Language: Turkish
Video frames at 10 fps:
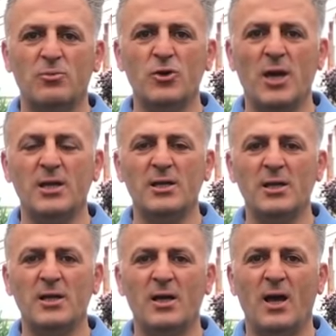Bu
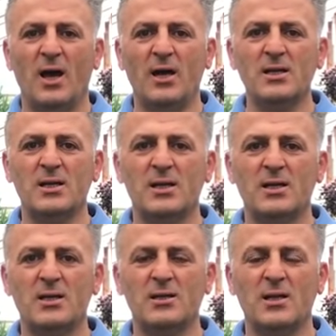yayını
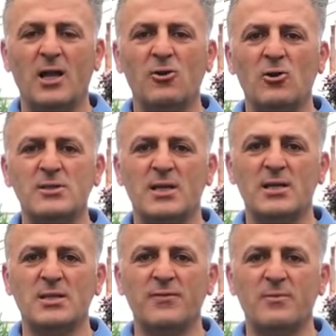Ankara'daki Dallıoğlu
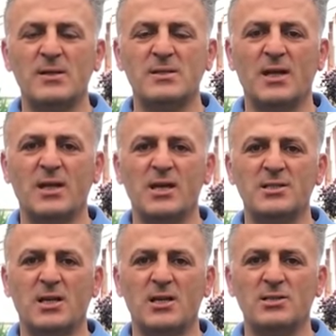Seracılık firmasından
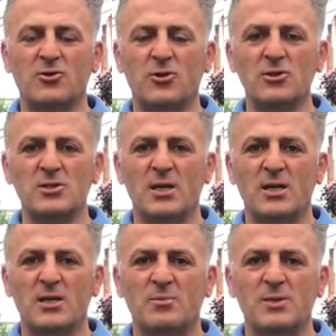gerçekleştiriyoruz.
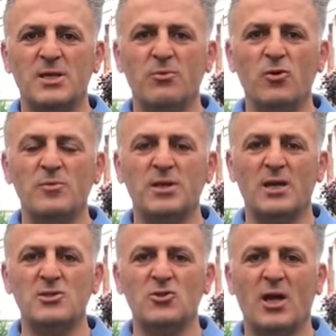Bize bu
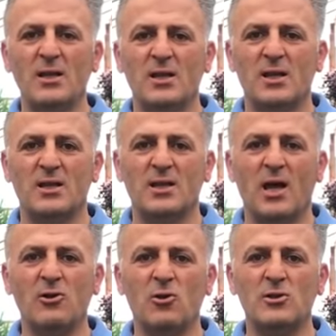imkanı sunan
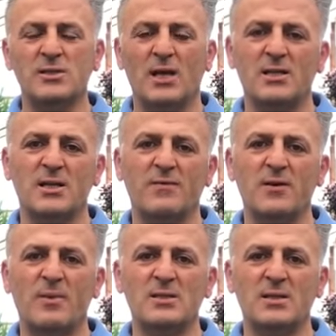Dallıoğlu Seracılık
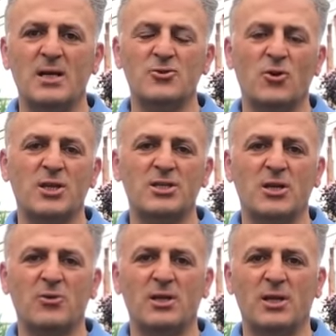firmasına çok
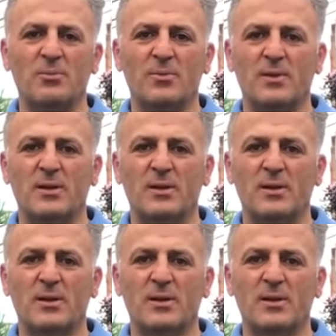teşekkür ederim.